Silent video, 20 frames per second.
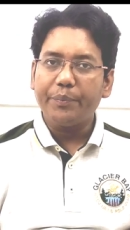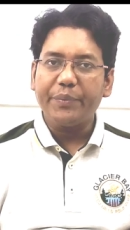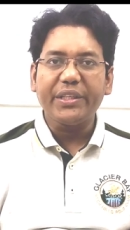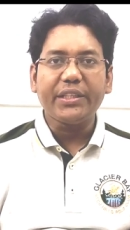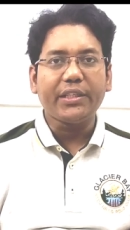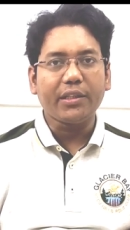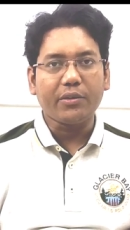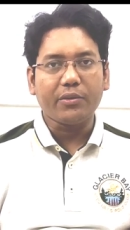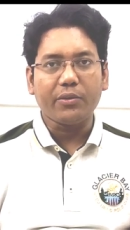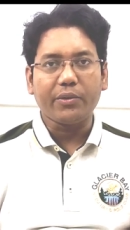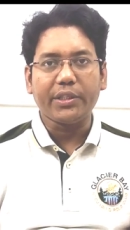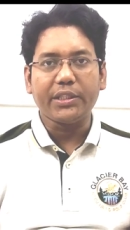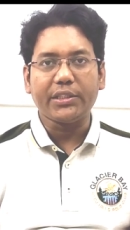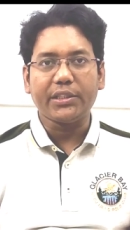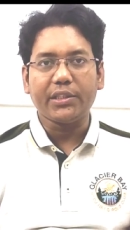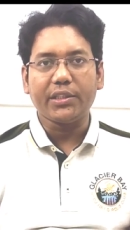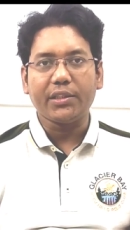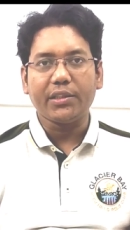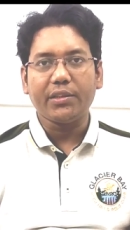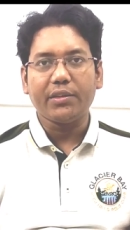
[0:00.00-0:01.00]
বিটেক
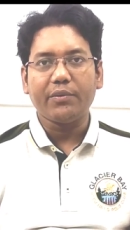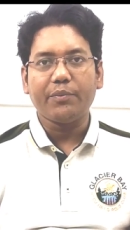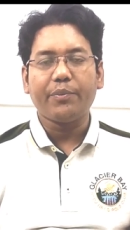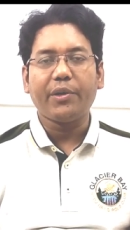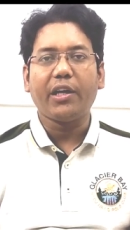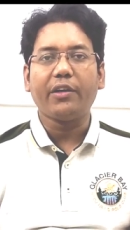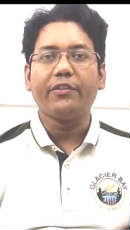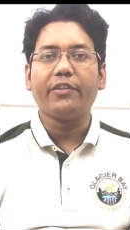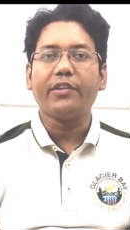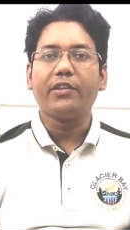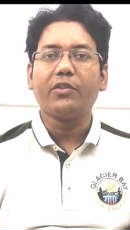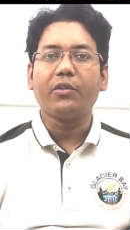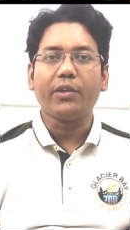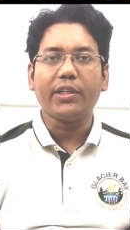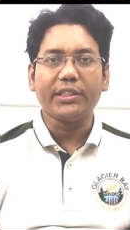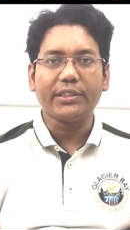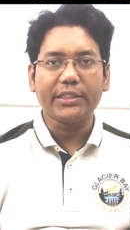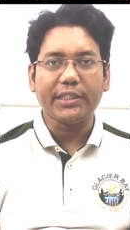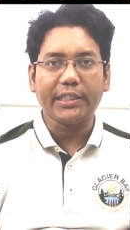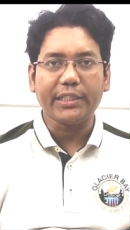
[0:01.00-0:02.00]
করেছে প্রাইভেট
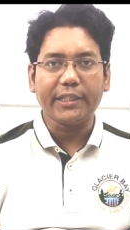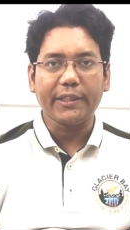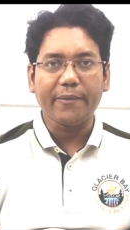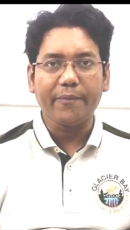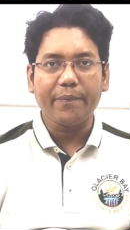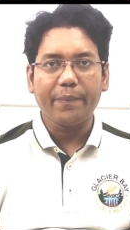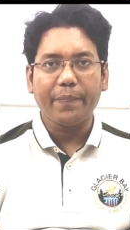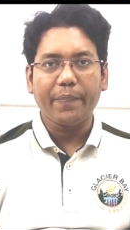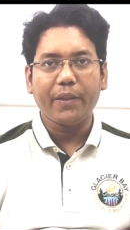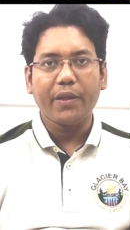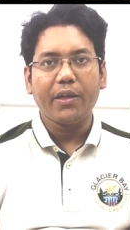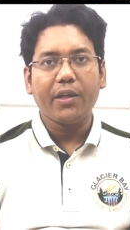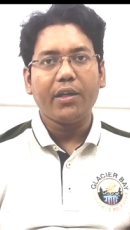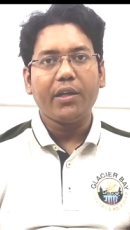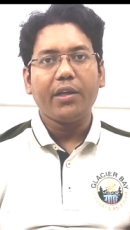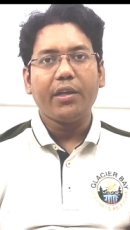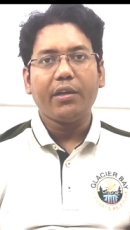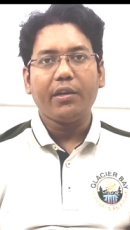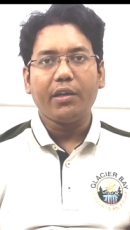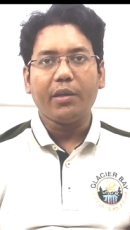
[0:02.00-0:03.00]
কলেজ থেকে
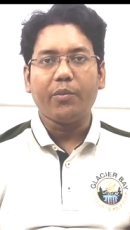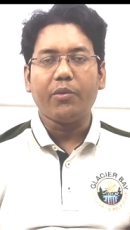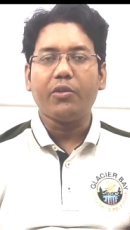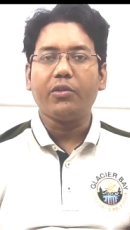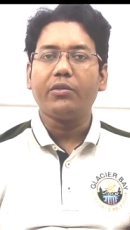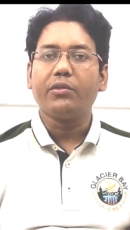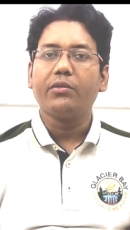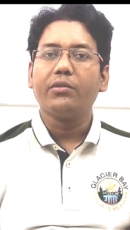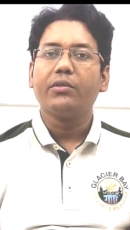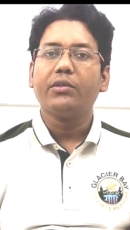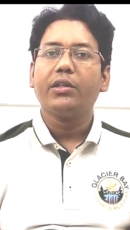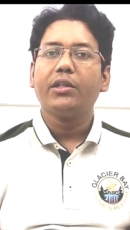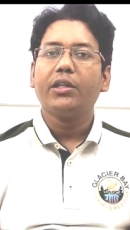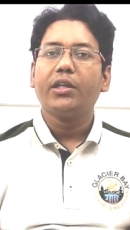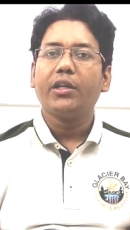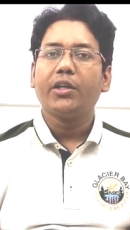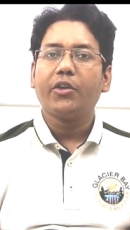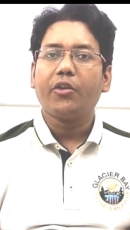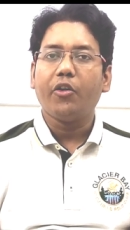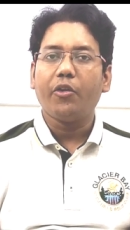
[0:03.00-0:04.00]
এবং
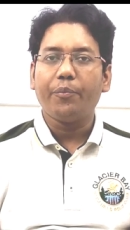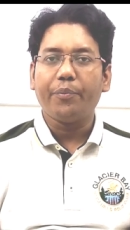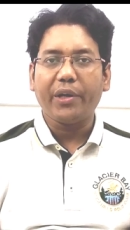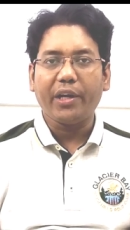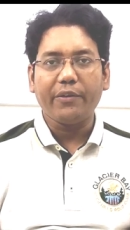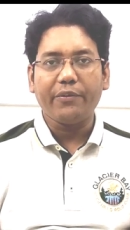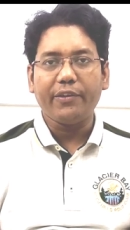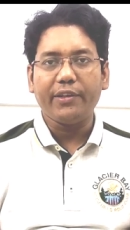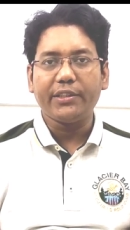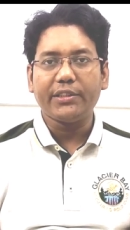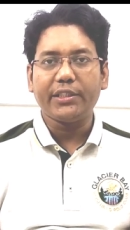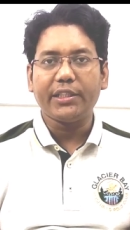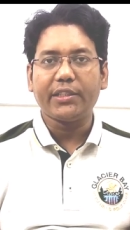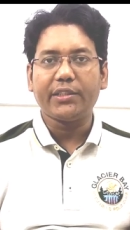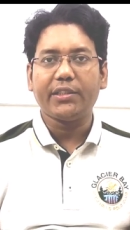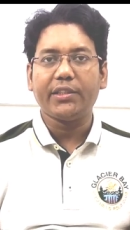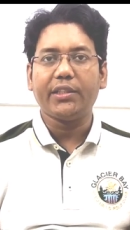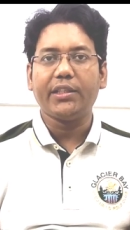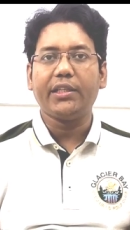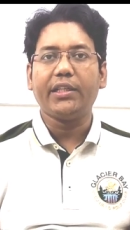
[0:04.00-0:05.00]
প্রাইভেট
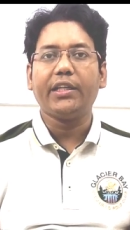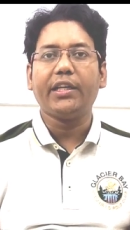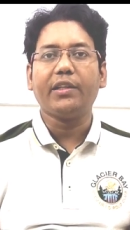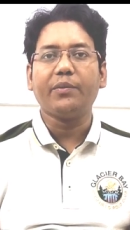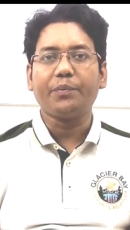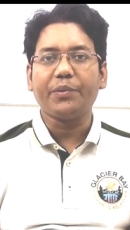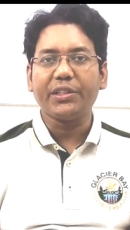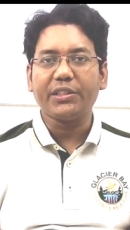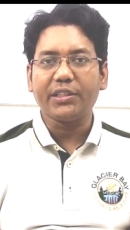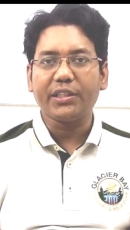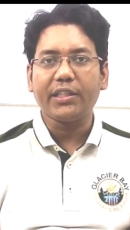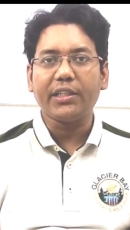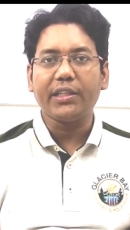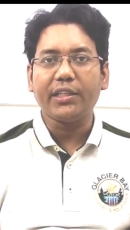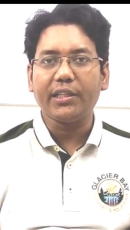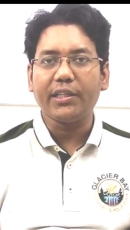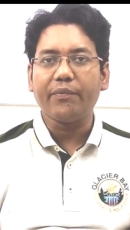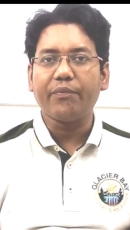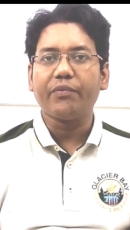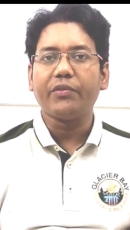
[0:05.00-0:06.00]
সেক্টরে
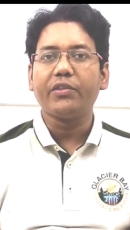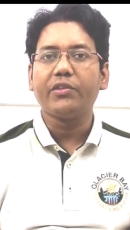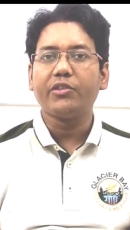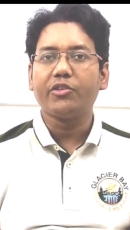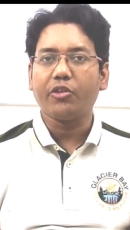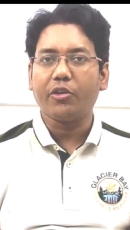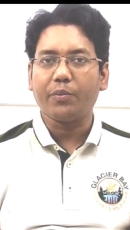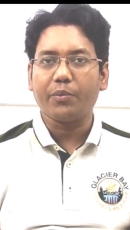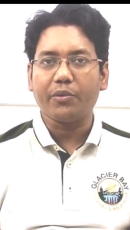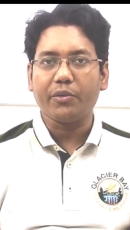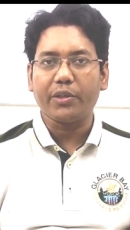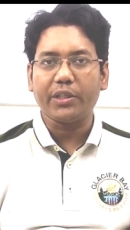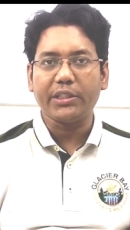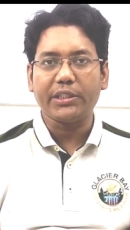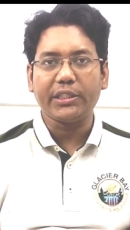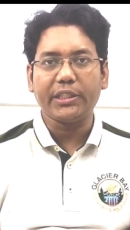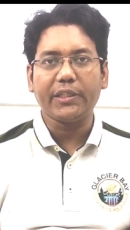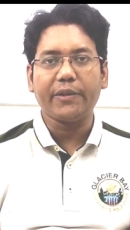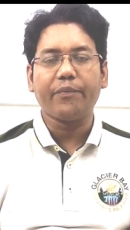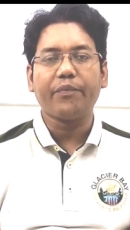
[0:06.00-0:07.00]
এনপিসিএল এ জব
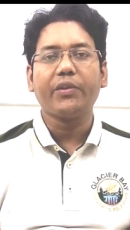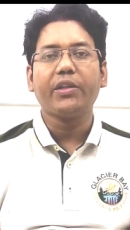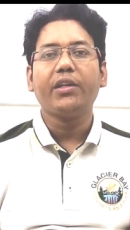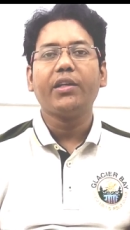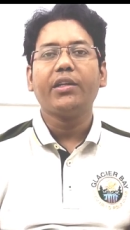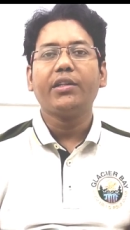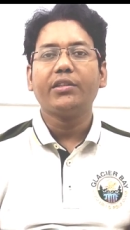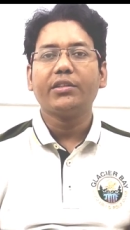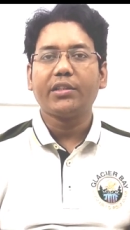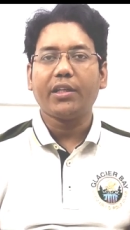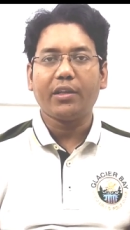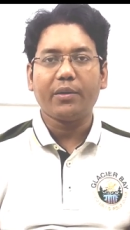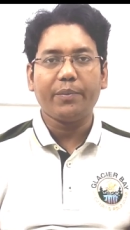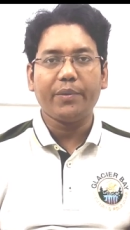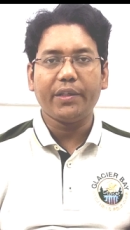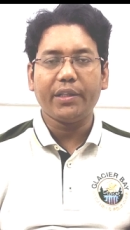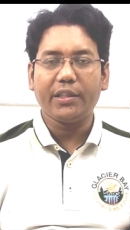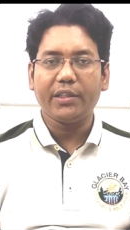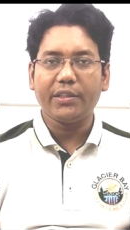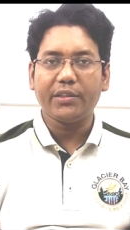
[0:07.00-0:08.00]
করেছে
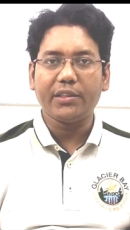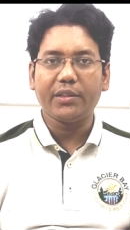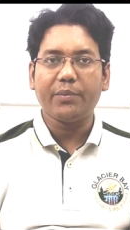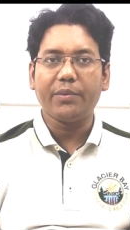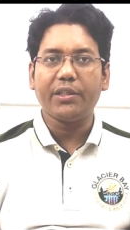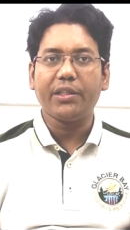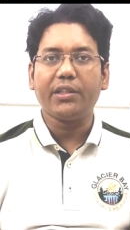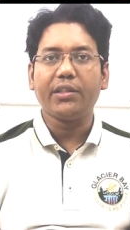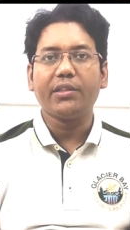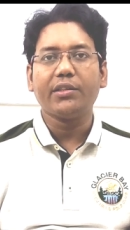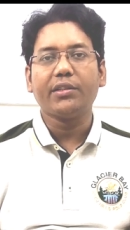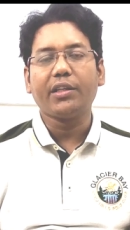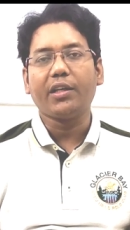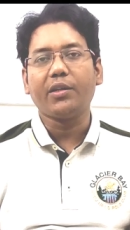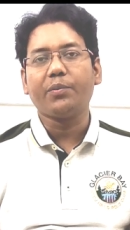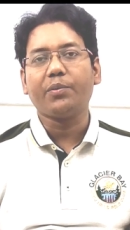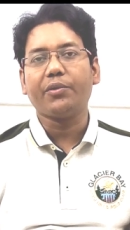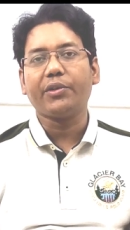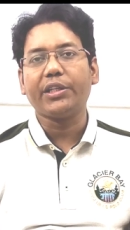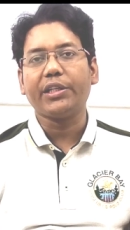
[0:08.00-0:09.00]
সার্ভেয়ার হিসেবে
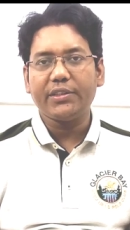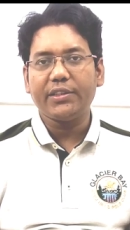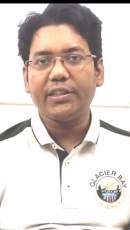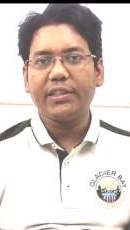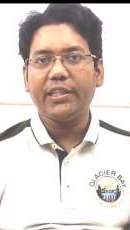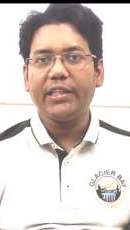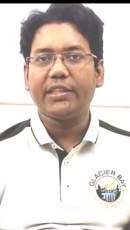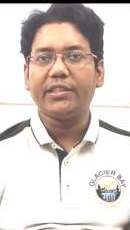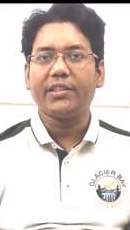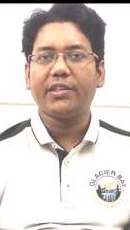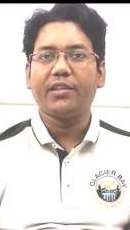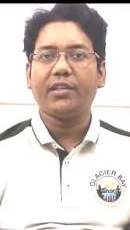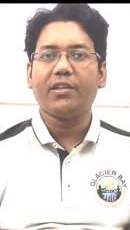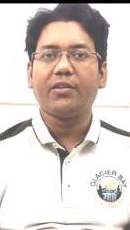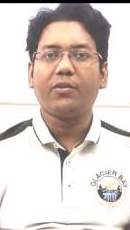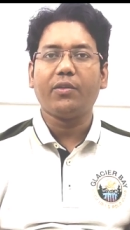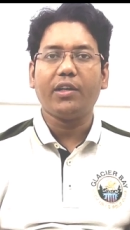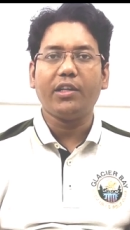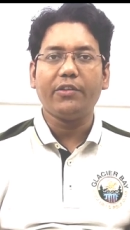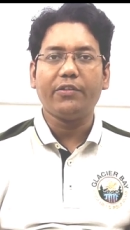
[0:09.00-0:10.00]
তারপরে সি
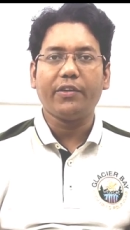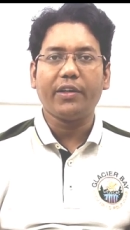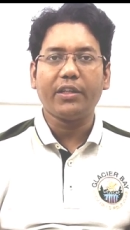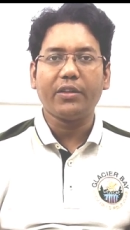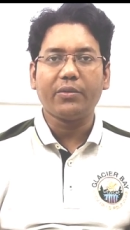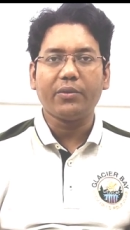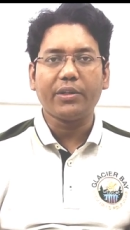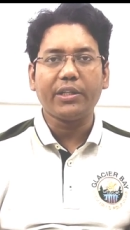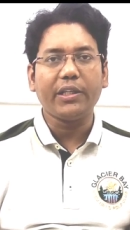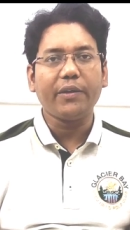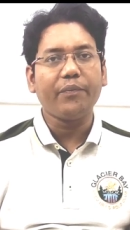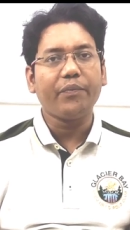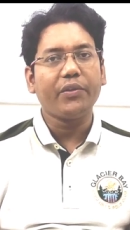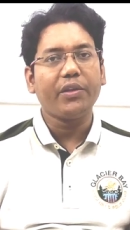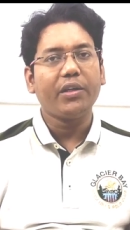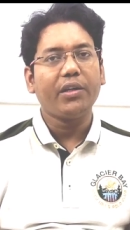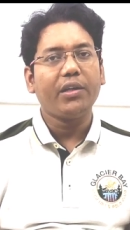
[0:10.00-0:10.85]
লেকচারার কোয়ালিফাই করে